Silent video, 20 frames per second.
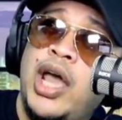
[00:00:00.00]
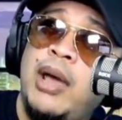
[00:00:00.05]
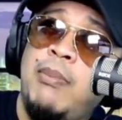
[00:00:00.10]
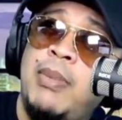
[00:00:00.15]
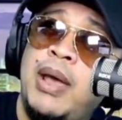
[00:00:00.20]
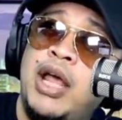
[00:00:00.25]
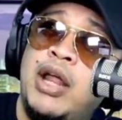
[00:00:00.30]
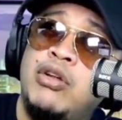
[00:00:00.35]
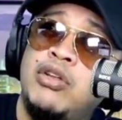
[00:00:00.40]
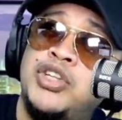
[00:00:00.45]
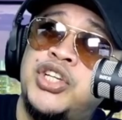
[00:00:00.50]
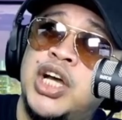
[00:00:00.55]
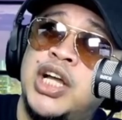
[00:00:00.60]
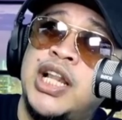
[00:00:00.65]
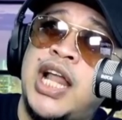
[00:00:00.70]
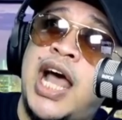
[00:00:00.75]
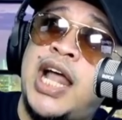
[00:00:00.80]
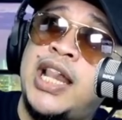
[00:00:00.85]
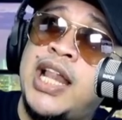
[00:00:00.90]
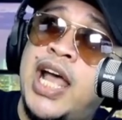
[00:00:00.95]
eh meron
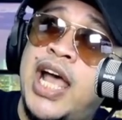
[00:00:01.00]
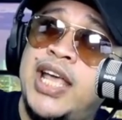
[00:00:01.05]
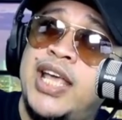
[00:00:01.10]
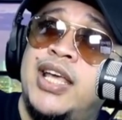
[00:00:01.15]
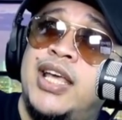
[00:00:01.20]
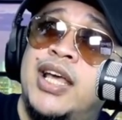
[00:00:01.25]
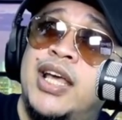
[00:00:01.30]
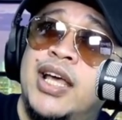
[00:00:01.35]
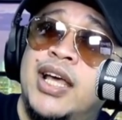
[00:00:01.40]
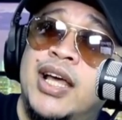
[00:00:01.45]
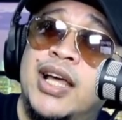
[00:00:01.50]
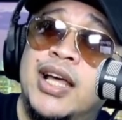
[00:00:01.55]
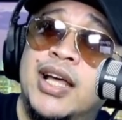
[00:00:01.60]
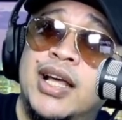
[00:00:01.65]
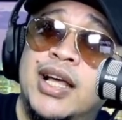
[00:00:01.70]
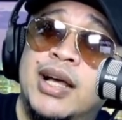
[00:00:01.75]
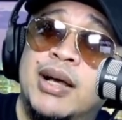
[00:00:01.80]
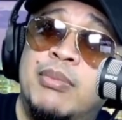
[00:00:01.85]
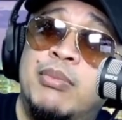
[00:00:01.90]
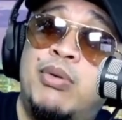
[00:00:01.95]
siyang nanay.
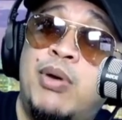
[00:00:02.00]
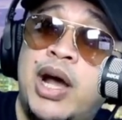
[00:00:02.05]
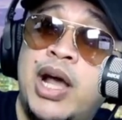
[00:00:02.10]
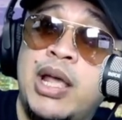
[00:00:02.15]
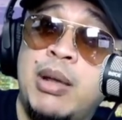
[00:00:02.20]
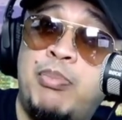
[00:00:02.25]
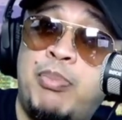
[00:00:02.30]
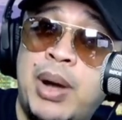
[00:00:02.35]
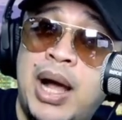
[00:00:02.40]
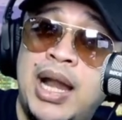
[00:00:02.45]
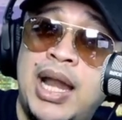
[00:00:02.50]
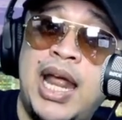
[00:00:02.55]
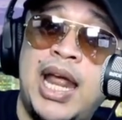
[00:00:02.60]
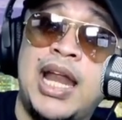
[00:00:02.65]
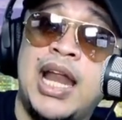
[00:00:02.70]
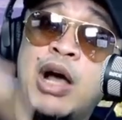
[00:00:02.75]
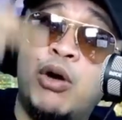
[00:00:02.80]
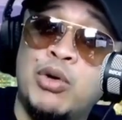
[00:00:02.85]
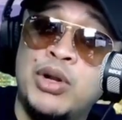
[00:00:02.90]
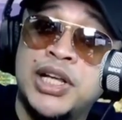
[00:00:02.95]
Buhay pa.
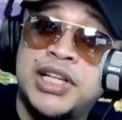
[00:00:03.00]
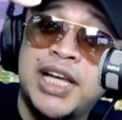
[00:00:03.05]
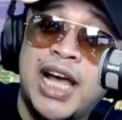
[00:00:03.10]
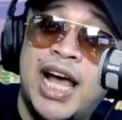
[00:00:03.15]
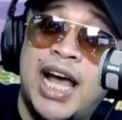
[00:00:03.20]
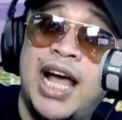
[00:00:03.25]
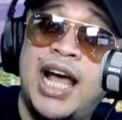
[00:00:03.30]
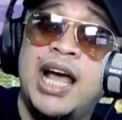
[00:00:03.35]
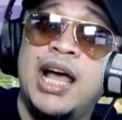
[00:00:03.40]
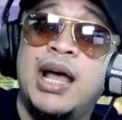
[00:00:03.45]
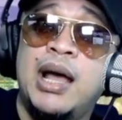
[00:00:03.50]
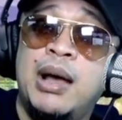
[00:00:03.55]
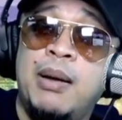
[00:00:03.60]
Lelang ko na siya.